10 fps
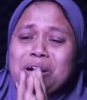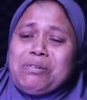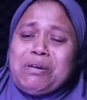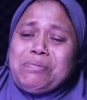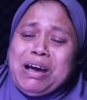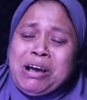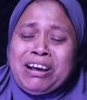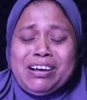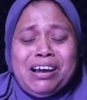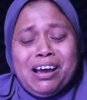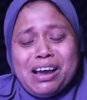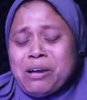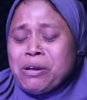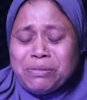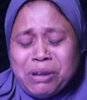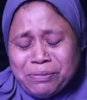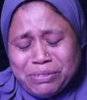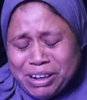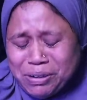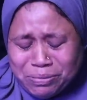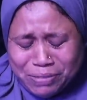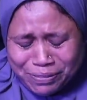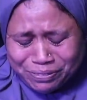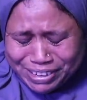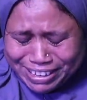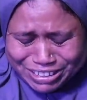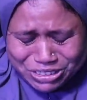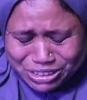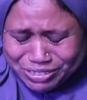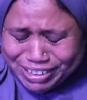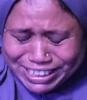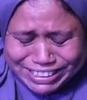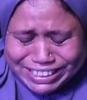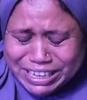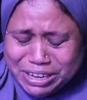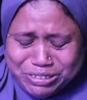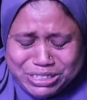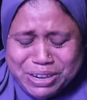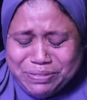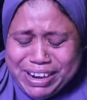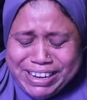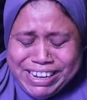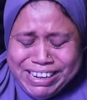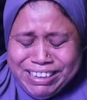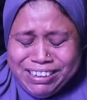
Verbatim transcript: আমার বাবা আমার বাবা বাপ মারে ছোটবেলা থেকে খুঁজা পাই না